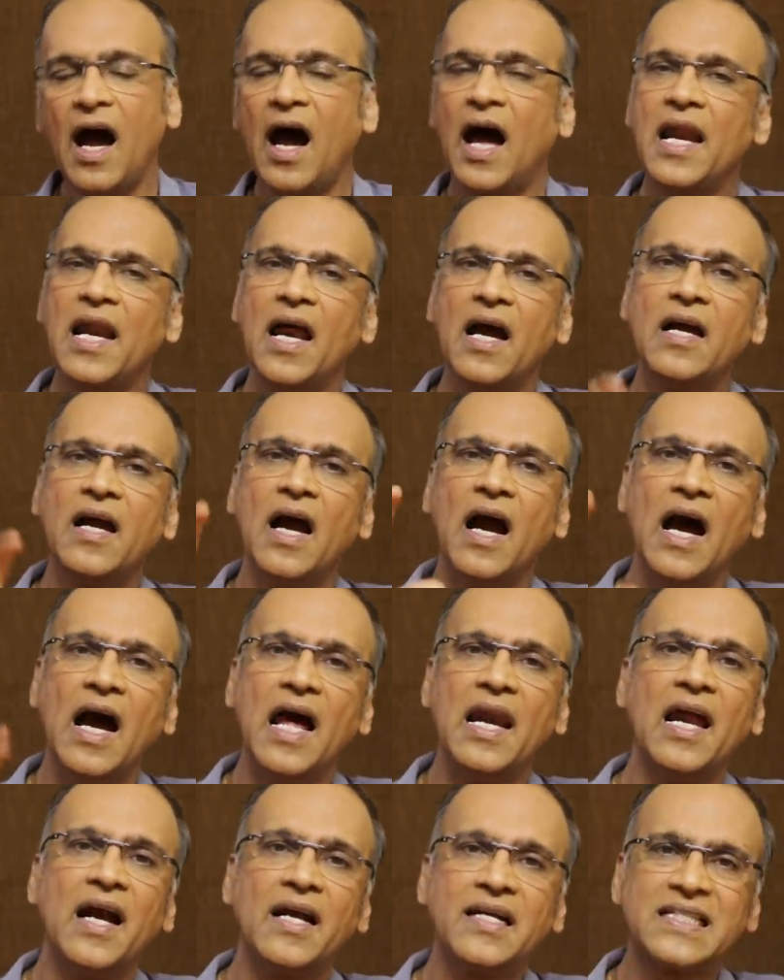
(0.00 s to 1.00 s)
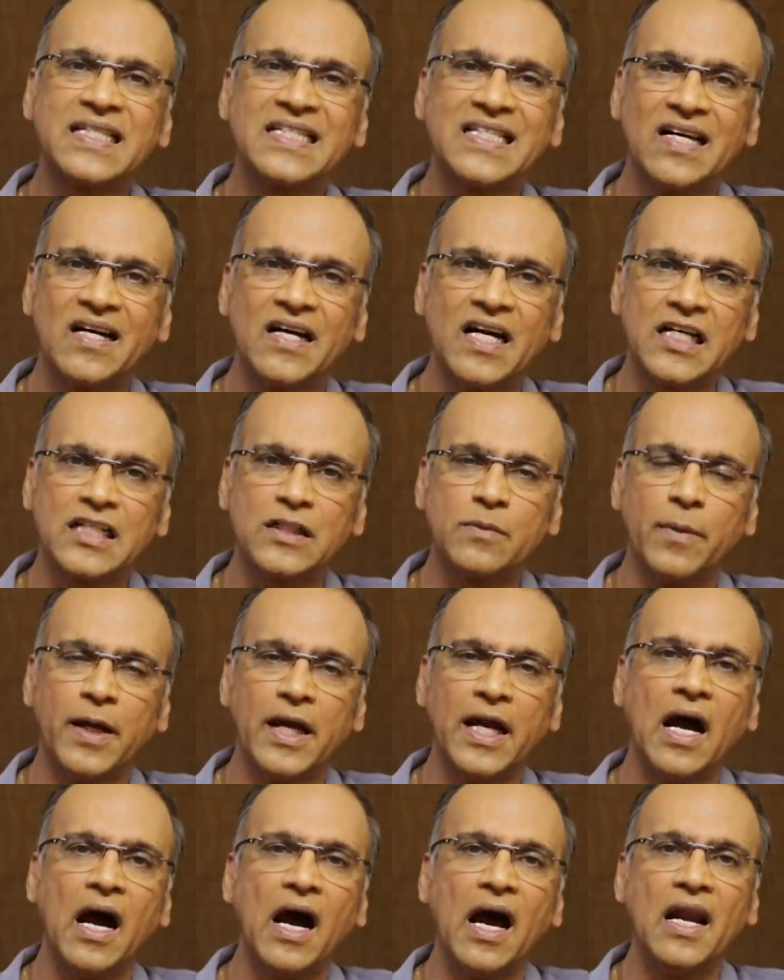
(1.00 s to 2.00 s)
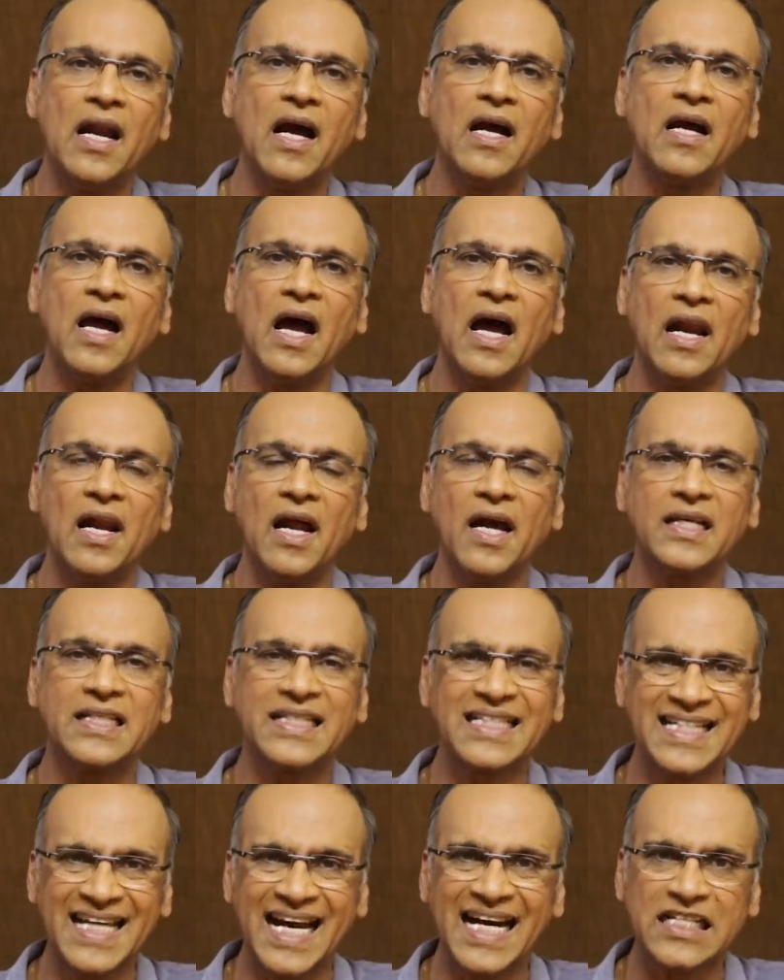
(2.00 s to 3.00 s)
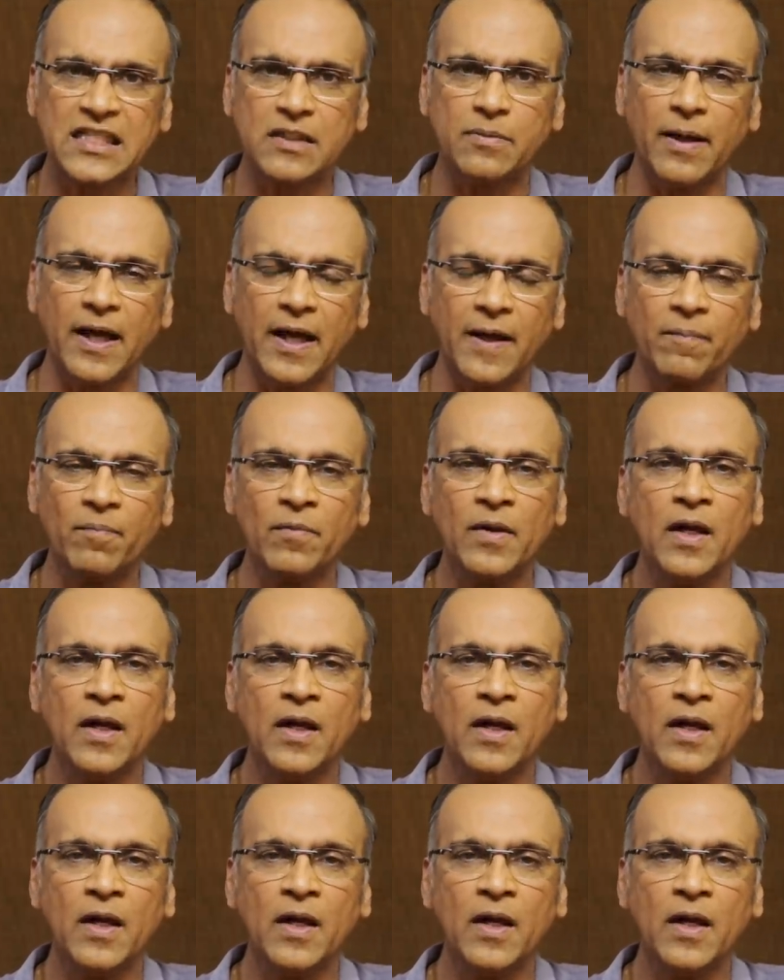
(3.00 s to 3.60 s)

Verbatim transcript: अलग अलग सर्किट्स में अलग अलग स्टेट्स में